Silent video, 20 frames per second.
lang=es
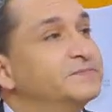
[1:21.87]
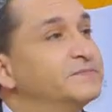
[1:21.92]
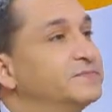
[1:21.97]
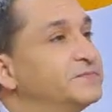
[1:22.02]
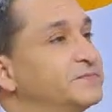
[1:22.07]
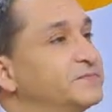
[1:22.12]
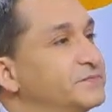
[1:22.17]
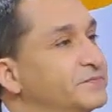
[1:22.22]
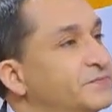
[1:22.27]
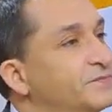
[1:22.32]
¿Y la
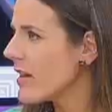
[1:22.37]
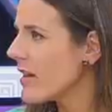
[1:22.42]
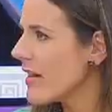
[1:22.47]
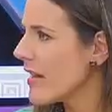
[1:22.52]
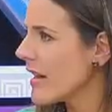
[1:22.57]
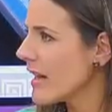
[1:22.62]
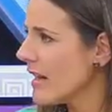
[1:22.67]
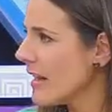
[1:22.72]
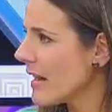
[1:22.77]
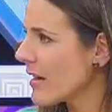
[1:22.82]
artrosis te puede
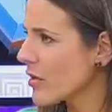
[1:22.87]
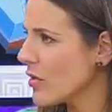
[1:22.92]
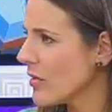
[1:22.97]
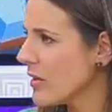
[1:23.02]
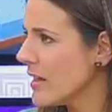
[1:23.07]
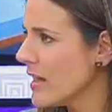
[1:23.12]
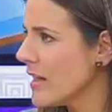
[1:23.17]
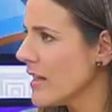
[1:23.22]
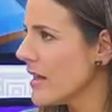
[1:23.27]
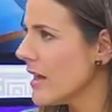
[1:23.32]
dar en las
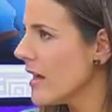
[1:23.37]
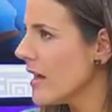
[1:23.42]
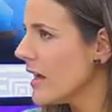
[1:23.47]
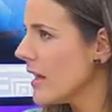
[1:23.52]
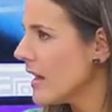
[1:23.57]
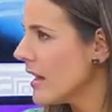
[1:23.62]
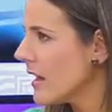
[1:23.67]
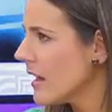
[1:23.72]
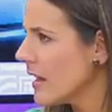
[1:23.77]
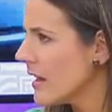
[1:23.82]
rodillas,
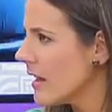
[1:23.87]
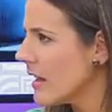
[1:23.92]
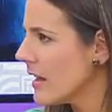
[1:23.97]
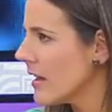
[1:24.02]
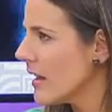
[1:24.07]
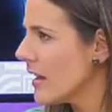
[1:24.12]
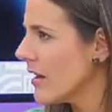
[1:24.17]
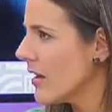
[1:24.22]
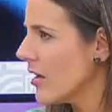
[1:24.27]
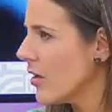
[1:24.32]

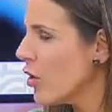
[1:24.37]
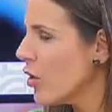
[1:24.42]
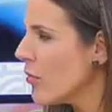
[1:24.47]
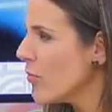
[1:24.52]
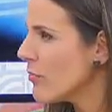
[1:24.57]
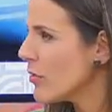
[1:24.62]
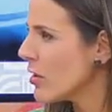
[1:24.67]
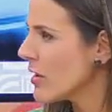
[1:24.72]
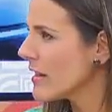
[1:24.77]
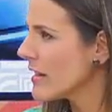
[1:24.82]
en el
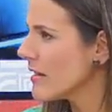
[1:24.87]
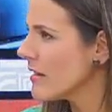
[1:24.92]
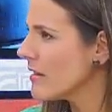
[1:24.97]
hombro? La